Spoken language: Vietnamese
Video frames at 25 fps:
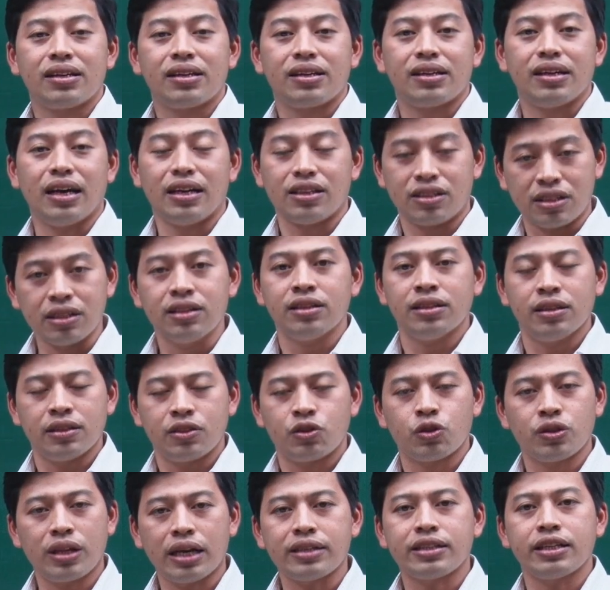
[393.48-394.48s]
à, từ
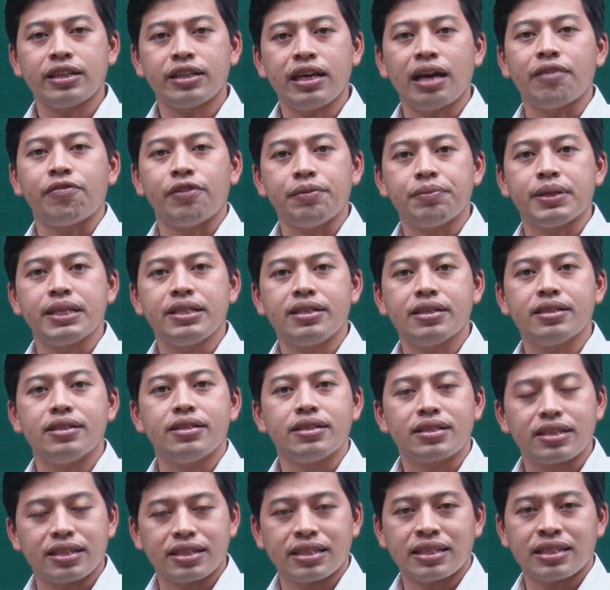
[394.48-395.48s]
chúng ta sẽ làm phép tính trừ
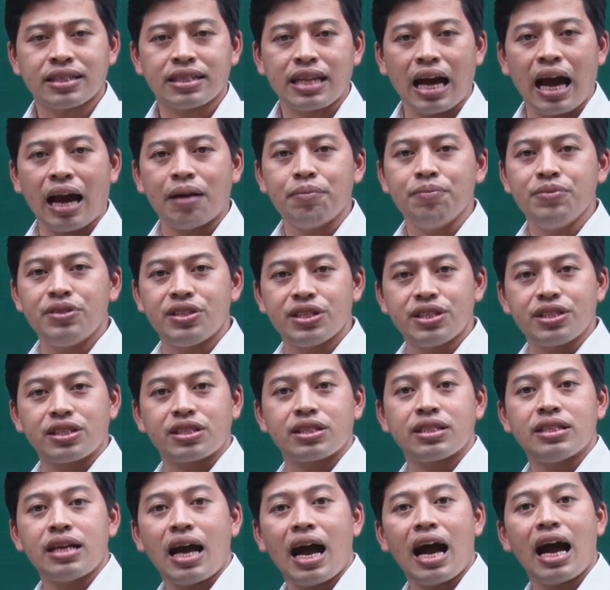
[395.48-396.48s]
8 trừ
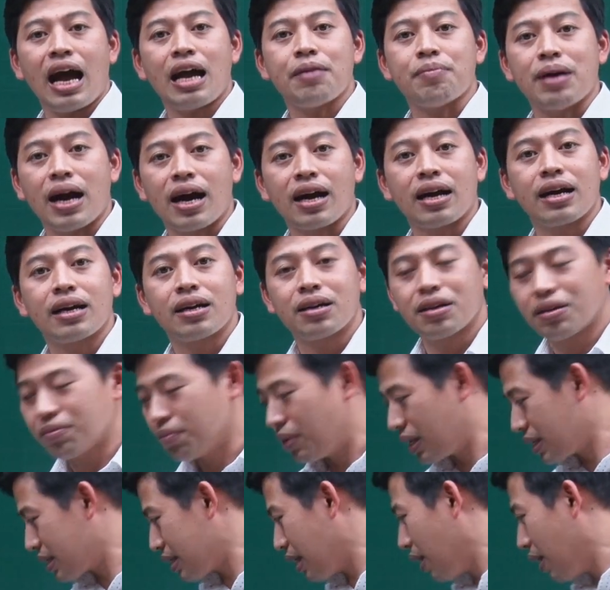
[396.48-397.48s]
2 bằng
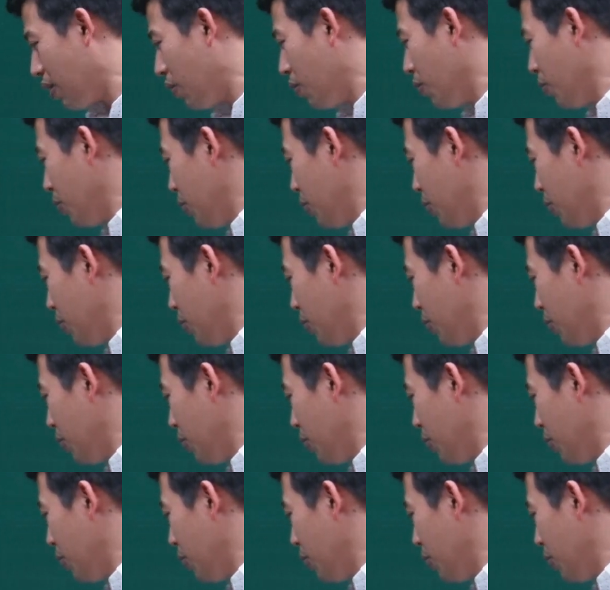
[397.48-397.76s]
bằng 6.